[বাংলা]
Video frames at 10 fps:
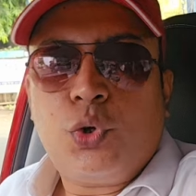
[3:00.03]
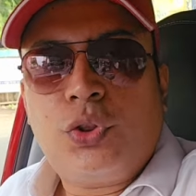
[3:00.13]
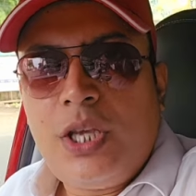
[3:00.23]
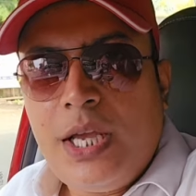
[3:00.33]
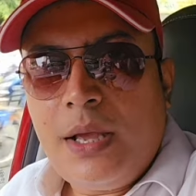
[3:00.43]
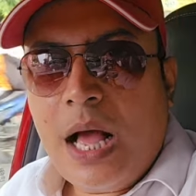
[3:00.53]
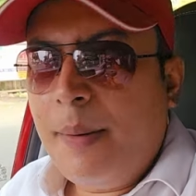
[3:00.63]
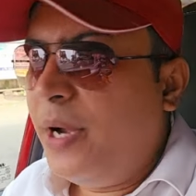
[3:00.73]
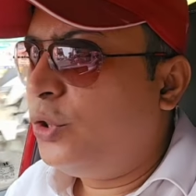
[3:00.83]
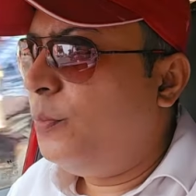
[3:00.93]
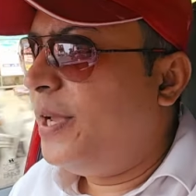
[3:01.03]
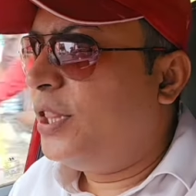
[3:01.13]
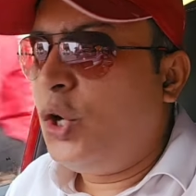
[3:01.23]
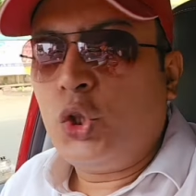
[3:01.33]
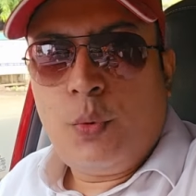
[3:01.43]
সত্যি আমার তো
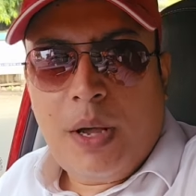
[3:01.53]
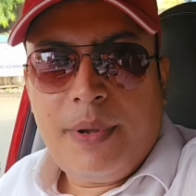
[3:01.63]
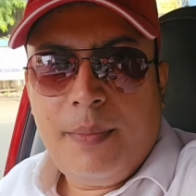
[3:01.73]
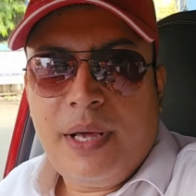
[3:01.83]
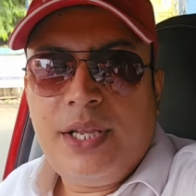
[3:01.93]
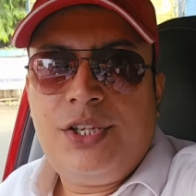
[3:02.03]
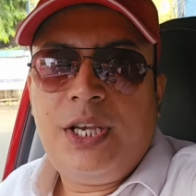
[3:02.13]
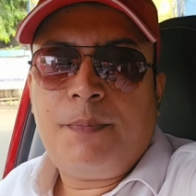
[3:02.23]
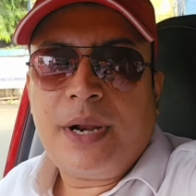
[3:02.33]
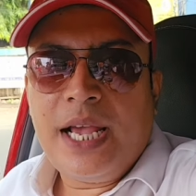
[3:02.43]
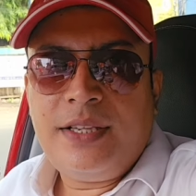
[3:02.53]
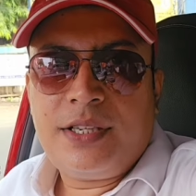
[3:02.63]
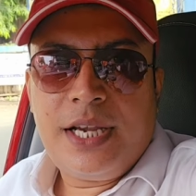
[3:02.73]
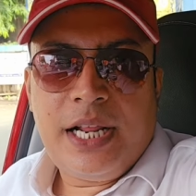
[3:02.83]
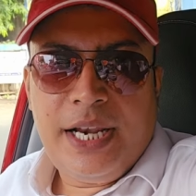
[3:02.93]
ব্যক্তিগতভাবে মানে যে
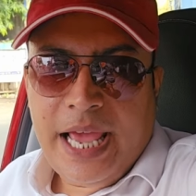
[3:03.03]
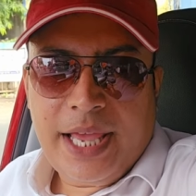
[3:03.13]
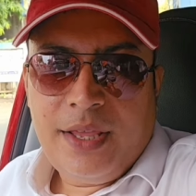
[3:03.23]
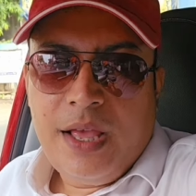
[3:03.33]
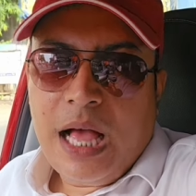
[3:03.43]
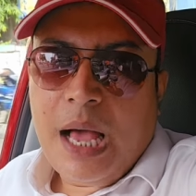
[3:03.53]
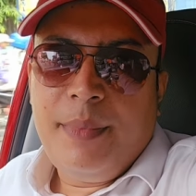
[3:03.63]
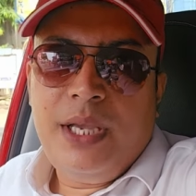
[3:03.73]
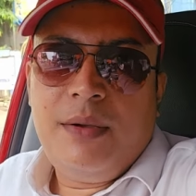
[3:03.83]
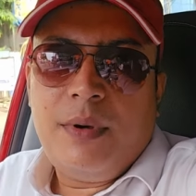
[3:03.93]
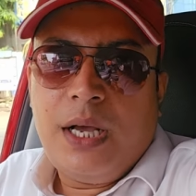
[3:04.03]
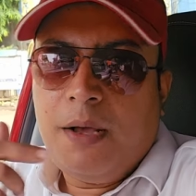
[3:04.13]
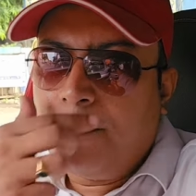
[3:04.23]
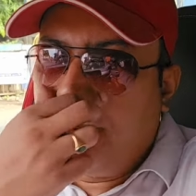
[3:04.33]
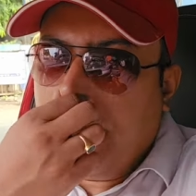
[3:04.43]
প্রাইস এরা নেয় আমি
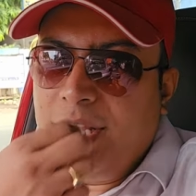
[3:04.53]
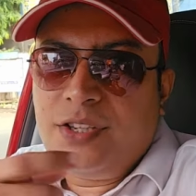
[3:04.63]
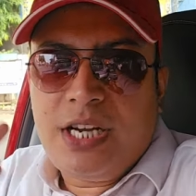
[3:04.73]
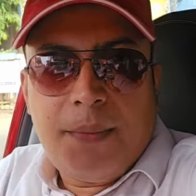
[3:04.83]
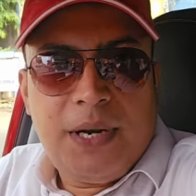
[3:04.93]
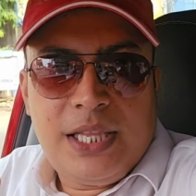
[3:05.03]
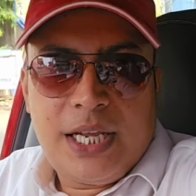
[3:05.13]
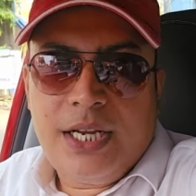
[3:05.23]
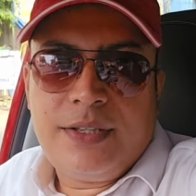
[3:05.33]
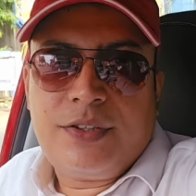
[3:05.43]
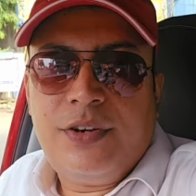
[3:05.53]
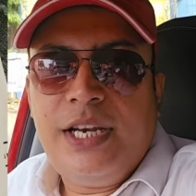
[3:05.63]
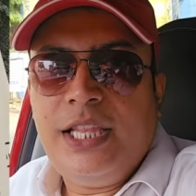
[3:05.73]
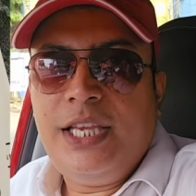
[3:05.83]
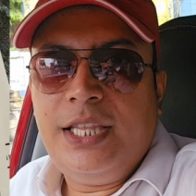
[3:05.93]
প্রাইসটা আপনাদের এখানে
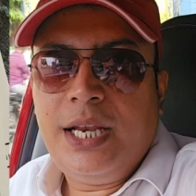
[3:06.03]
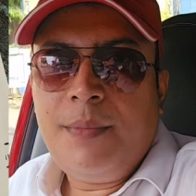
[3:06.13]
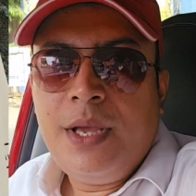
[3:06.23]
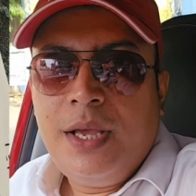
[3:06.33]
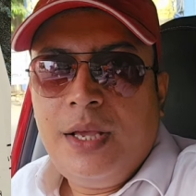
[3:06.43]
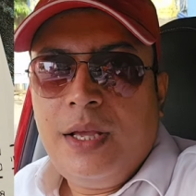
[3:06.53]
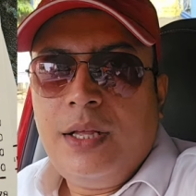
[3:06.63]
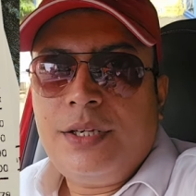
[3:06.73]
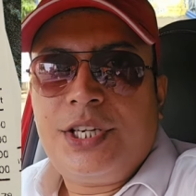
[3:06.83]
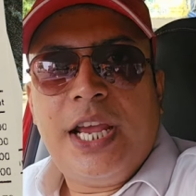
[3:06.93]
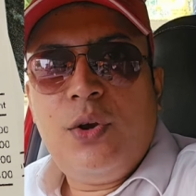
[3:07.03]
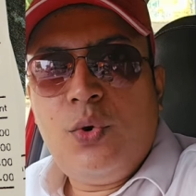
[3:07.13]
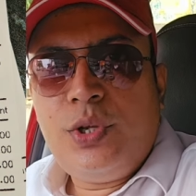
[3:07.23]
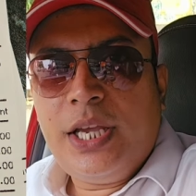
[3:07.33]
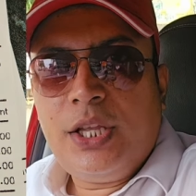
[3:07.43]
স্ক্রিনে দিয়ে দিলাম সেই
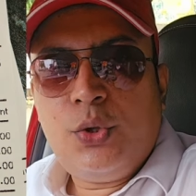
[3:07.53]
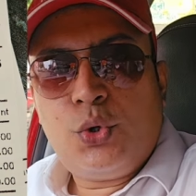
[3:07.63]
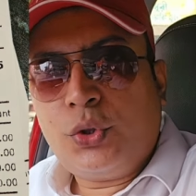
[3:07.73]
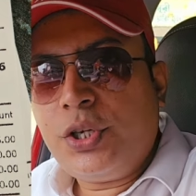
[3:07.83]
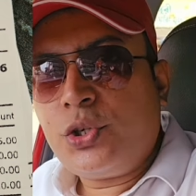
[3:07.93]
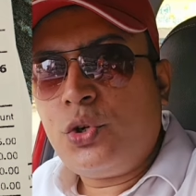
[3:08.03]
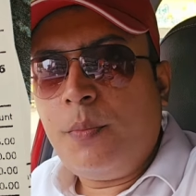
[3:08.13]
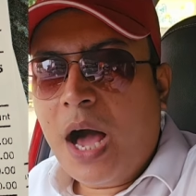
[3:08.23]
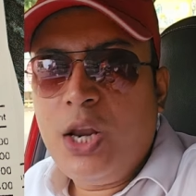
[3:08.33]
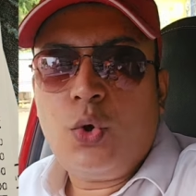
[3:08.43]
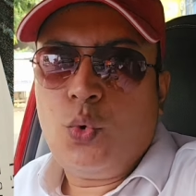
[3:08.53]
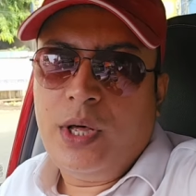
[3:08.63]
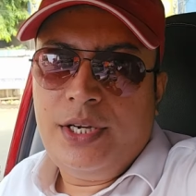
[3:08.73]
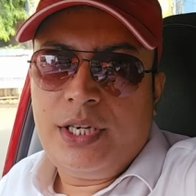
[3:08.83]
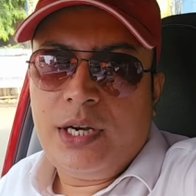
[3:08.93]
অনুযায়ী কিন্তু যথেষ্ট ভালো
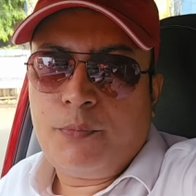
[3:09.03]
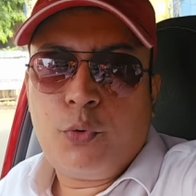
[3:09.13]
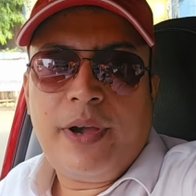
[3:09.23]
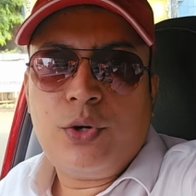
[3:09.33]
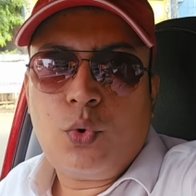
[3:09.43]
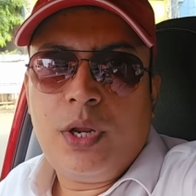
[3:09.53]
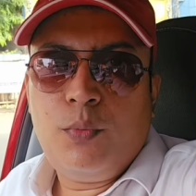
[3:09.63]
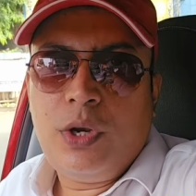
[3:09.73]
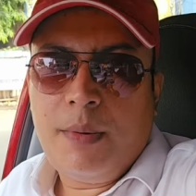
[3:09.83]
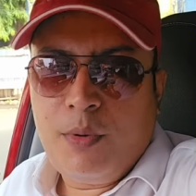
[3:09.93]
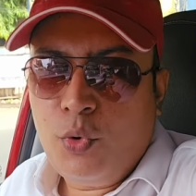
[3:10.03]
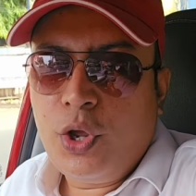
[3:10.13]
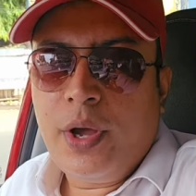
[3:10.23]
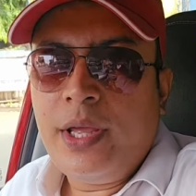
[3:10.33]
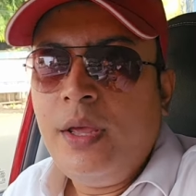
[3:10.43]
কোয়ালিটি এরা প্রোভাইড করেই বলে আমার
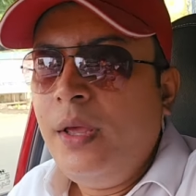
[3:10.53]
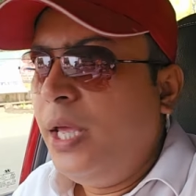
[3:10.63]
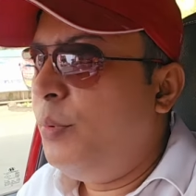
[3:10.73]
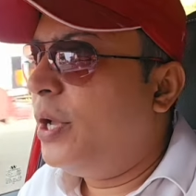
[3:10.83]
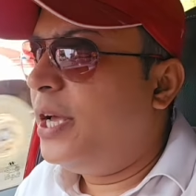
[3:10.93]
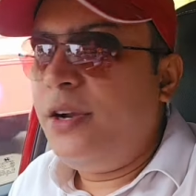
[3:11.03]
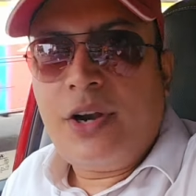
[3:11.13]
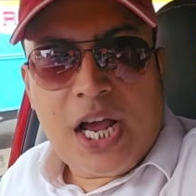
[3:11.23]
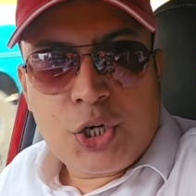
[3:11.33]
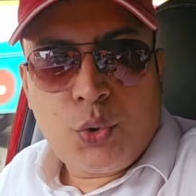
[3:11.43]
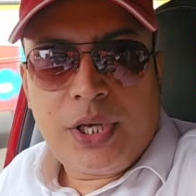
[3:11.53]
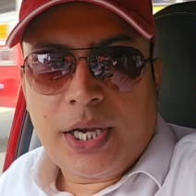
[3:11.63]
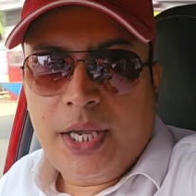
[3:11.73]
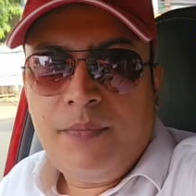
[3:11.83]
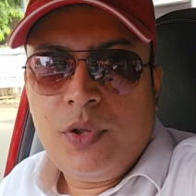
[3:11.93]
মনে হয় এবং এখানে রাশও
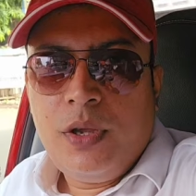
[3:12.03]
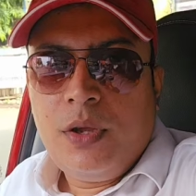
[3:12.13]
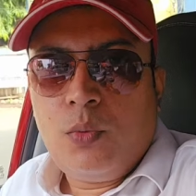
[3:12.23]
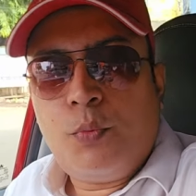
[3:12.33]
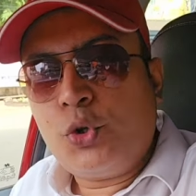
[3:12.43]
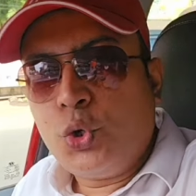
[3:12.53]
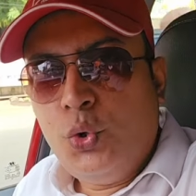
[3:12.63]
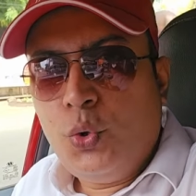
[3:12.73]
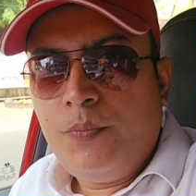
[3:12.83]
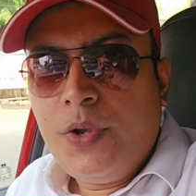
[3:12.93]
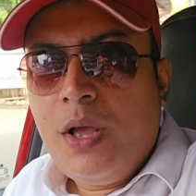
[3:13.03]
থাকে প্রচণ্ড